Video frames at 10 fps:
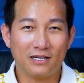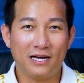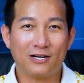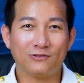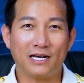
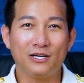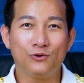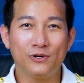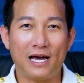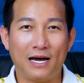để có thể
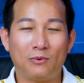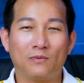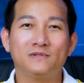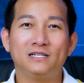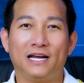nuôi dạy
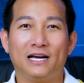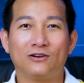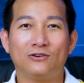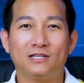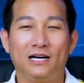một đứa trẻ
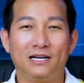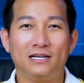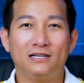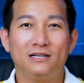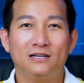có thể